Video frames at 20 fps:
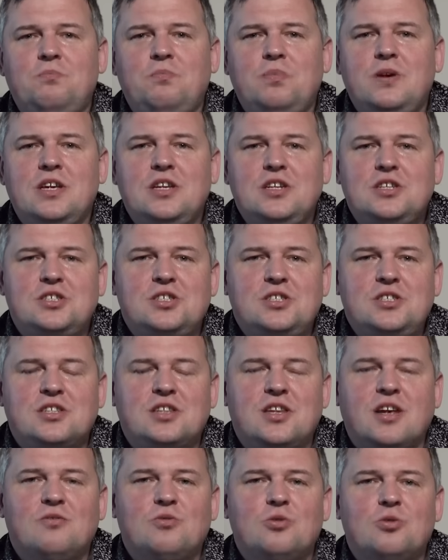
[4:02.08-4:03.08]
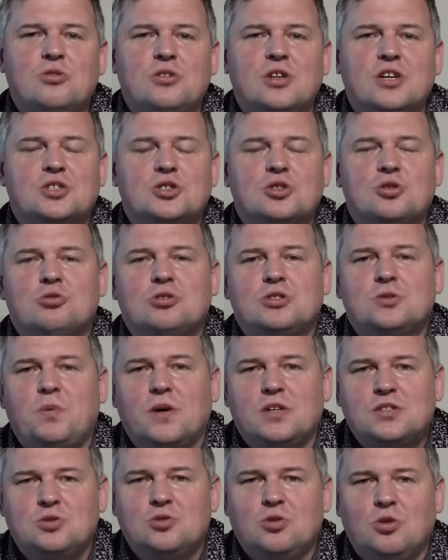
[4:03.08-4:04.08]
перечне того, на что
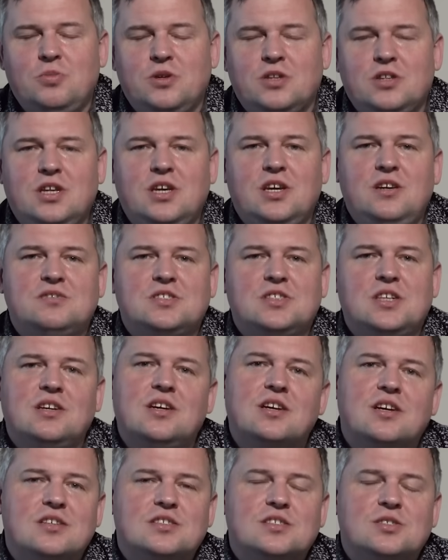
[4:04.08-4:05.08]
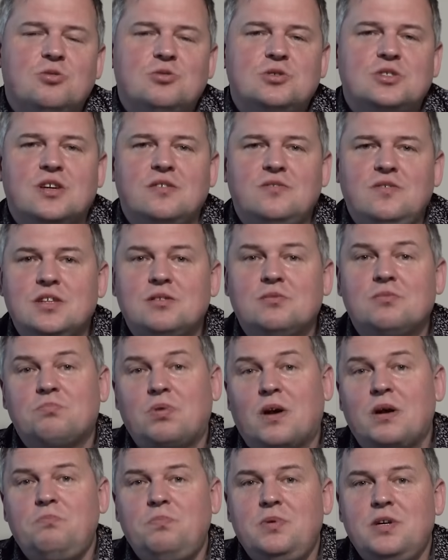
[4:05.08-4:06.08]
способен Киевский городской совет,
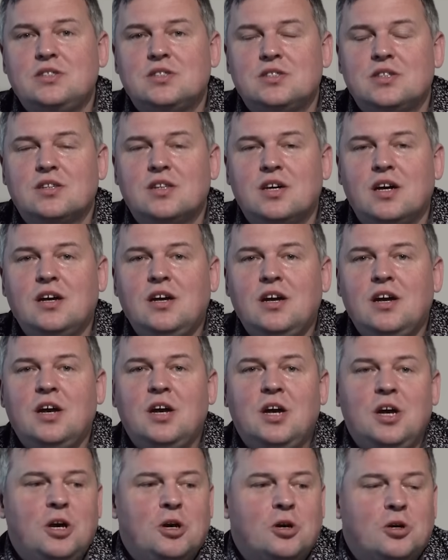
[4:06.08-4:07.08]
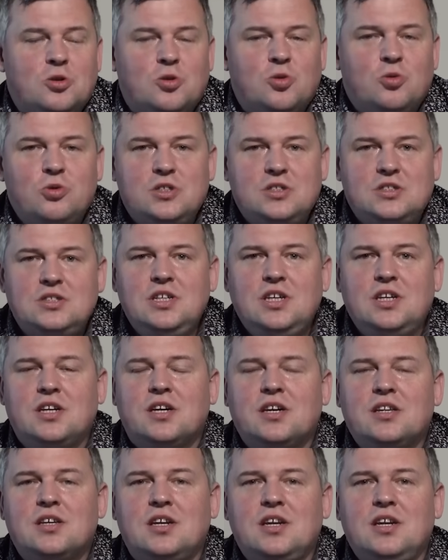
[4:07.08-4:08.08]
прописано, кто из них
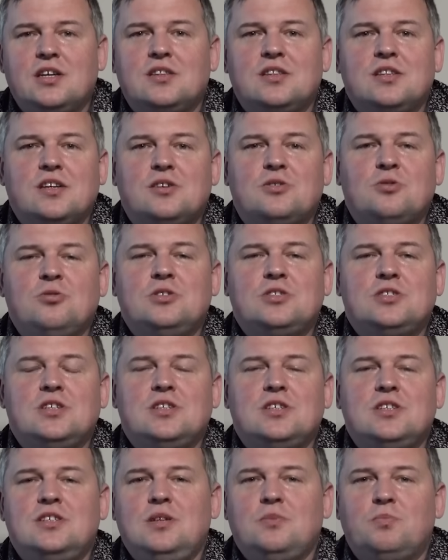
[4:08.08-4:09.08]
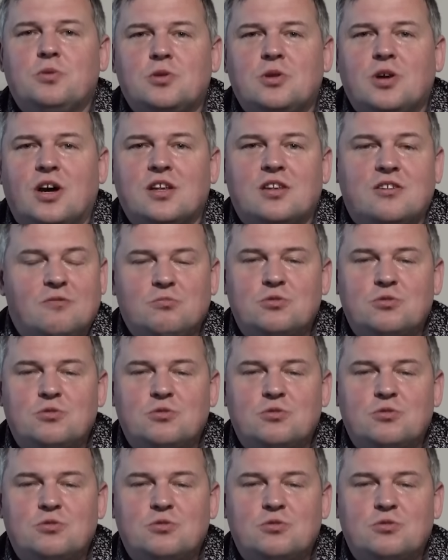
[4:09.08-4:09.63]
конкретно, кто из этих депутатов.